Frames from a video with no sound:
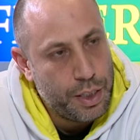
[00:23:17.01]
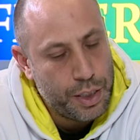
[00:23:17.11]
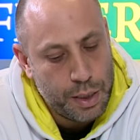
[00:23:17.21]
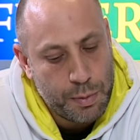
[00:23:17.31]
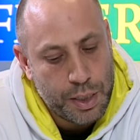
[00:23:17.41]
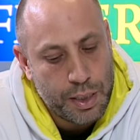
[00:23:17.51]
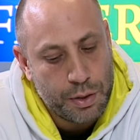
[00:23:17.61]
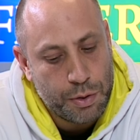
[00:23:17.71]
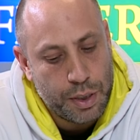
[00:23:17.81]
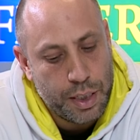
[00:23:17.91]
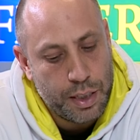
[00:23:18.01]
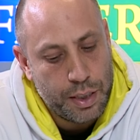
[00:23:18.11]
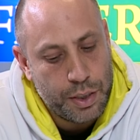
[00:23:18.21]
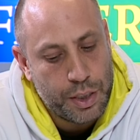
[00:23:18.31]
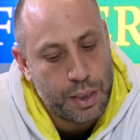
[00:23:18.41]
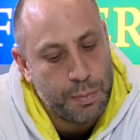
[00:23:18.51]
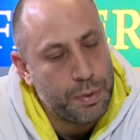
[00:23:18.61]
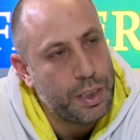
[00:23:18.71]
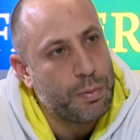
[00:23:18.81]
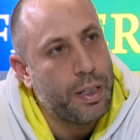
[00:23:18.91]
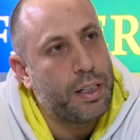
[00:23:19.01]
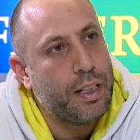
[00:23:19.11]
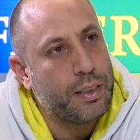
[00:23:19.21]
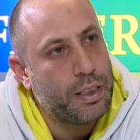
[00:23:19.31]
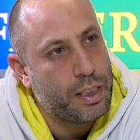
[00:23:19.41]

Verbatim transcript: Şimdi maçtan sonra çıkıp İsmail Kartal